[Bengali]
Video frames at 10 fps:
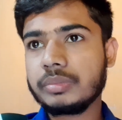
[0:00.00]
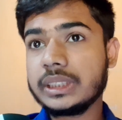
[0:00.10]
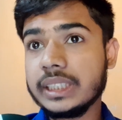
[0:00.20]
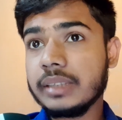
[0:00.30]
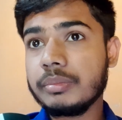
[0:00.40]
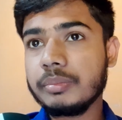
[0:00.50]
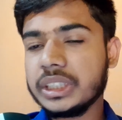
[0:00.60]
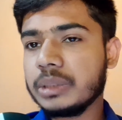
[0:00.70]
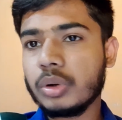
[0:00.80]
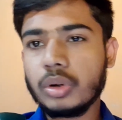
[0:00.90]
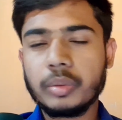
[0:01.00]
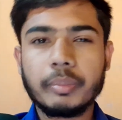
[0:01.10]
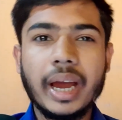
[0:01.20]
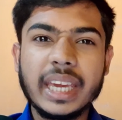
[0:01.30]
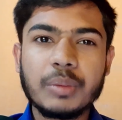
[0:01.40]
সির বেশি বড় হবে
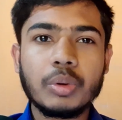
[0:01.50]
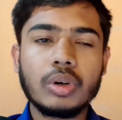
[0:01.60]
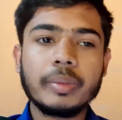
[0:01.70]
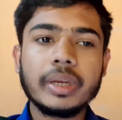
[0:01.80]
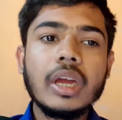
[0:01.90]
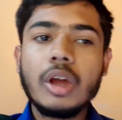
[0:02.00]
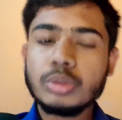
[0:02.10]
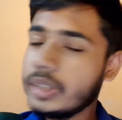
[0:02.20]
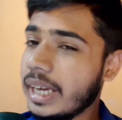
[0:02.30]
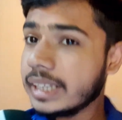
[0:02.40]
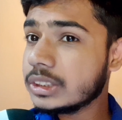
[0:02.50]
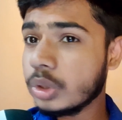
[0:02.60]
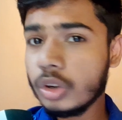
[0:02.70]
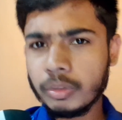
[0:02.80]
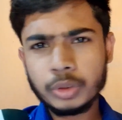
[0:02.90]
বা এ বড় হবে তো দেখা গেছে
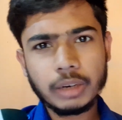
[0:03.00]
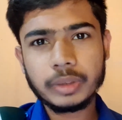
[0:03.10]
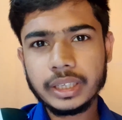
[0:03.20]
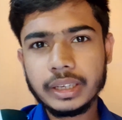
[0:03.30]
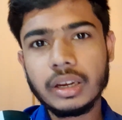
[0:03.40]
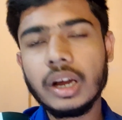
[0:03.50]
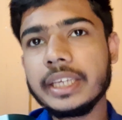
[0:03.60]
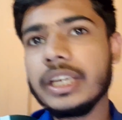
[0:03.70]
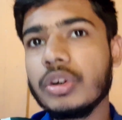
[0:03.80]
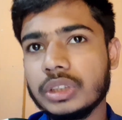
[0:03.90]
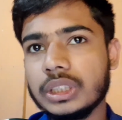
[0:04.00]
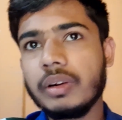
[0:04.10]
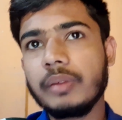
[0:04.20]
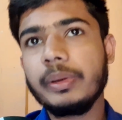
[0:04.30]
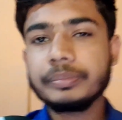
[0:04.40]
ও মোটামুটি ইয়ে করতে
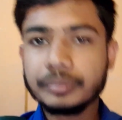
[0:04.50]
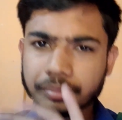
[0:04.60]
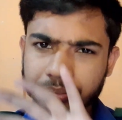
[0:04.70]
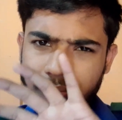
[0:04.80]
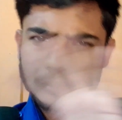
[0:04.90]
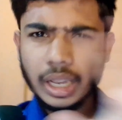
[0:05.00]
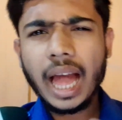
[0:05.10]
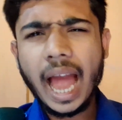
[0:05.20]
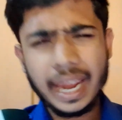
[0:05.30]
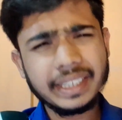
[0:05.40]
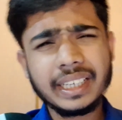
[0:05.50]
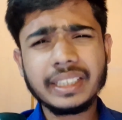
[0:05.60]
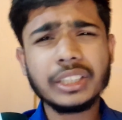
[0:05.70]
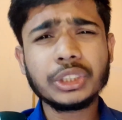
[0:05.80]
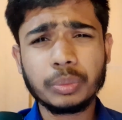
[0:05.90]
পারবে আইডিয়া
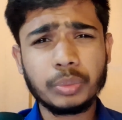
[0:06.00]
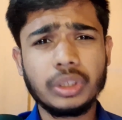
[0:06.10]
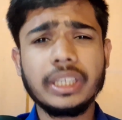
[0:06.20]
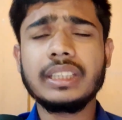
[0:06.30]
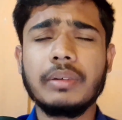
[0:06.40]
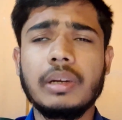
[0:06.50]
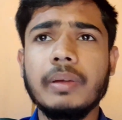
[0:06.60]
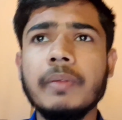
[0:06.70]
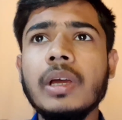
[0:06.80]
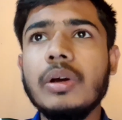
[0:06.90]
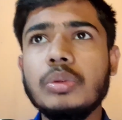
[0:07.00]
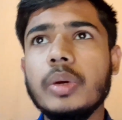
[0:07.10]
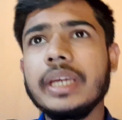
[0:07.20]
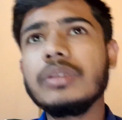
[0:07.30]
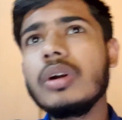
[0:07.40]
নিয়ে সম্পূর্ণ লিখতে পারবে তো
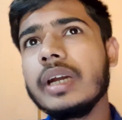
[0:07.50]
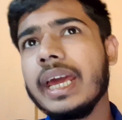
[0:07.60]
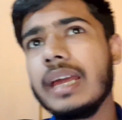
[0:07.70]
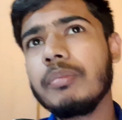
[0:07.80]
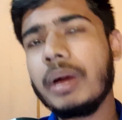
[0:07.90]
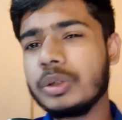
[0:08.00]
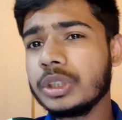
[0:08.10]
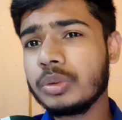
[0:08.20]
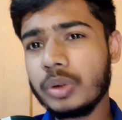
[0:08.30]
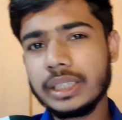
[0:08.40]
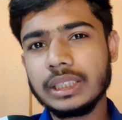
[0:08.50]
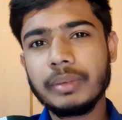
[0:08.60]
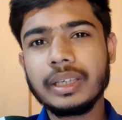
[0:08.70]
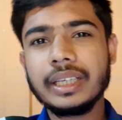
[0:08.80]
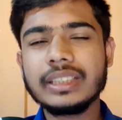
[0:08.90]
এই ধরনের হেল্প মানুষকে করাই যায়
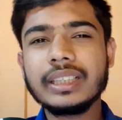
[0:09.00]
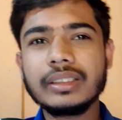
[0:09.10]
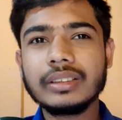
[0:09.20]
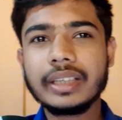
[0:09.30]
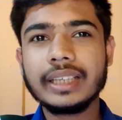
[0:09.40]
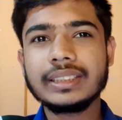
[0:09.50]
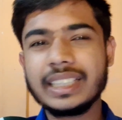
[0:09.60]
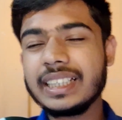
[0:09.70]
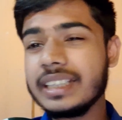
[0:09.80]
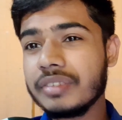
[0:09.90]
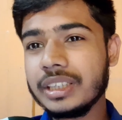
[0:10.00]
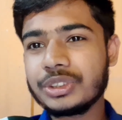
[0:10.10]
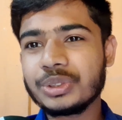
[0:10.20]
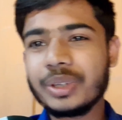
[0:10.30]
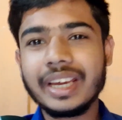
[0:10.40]
বা নিজেরকে স্যাক্রিফাইস
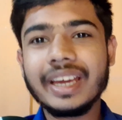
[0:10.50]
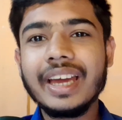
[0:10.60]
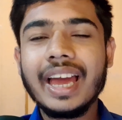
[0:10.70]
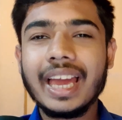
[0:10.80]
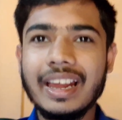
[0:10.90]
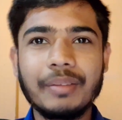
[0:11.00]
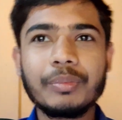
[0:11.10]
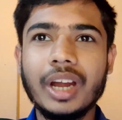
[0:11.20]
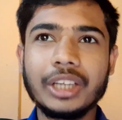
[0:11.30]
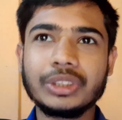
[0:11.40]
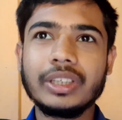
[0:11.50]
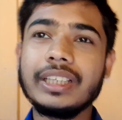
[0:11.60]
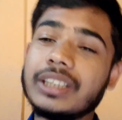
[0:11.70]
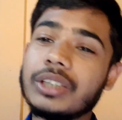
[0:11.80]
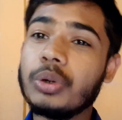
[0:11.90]
করে হেল্প করা আসলে
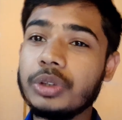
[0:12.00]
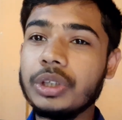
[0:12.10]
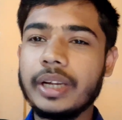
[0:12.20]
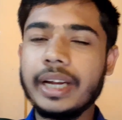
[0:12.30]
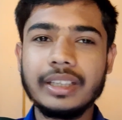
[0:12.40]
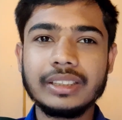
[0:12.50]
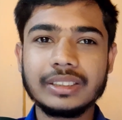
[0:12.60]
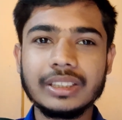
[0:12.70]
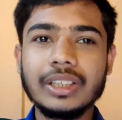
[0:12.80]
নিজের ক্ষতি করে অ্যাটলিস্ট